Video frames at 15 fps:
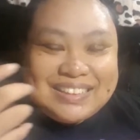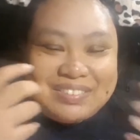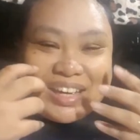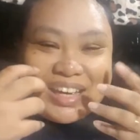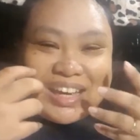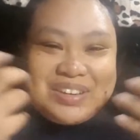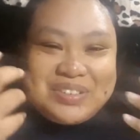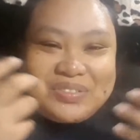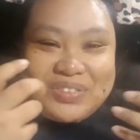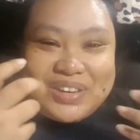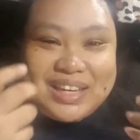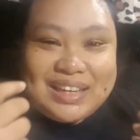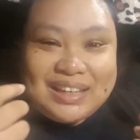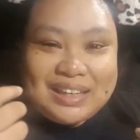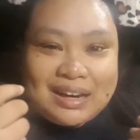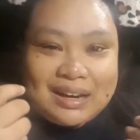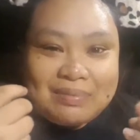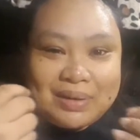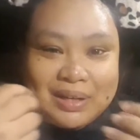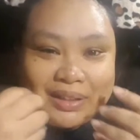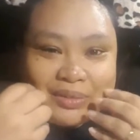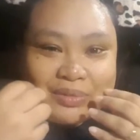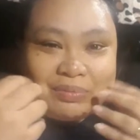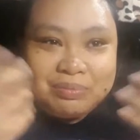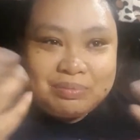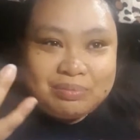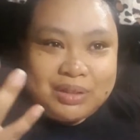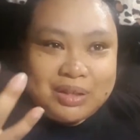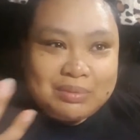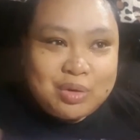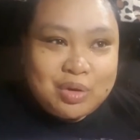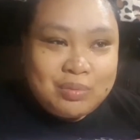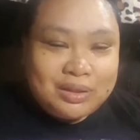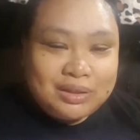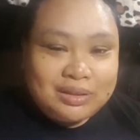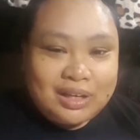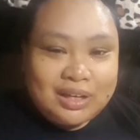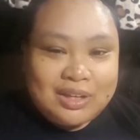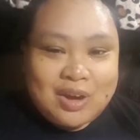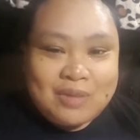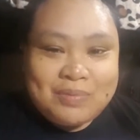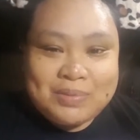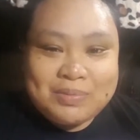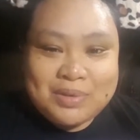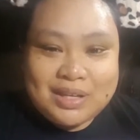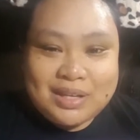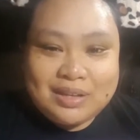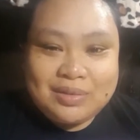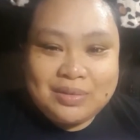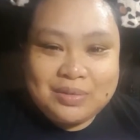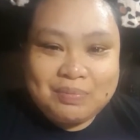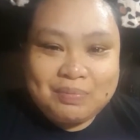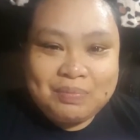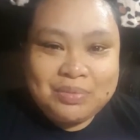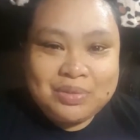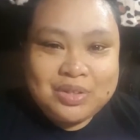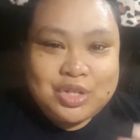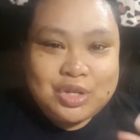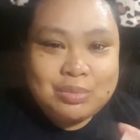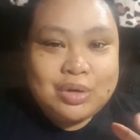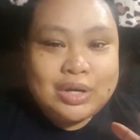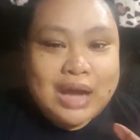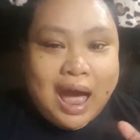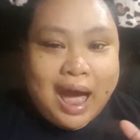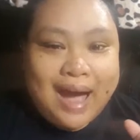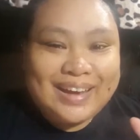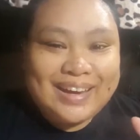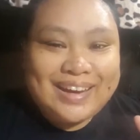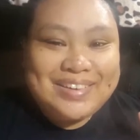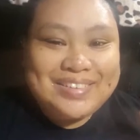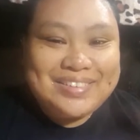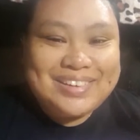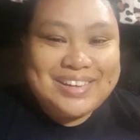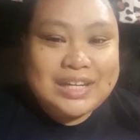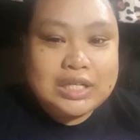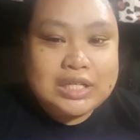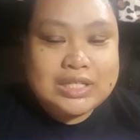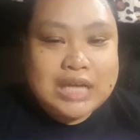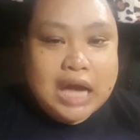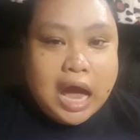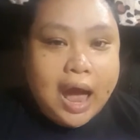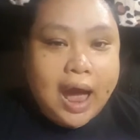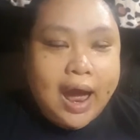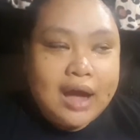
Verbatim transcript: May ganung feeling na kapag nung the moment na inopen mo na yung jaw mo na ganun ganun ko siya.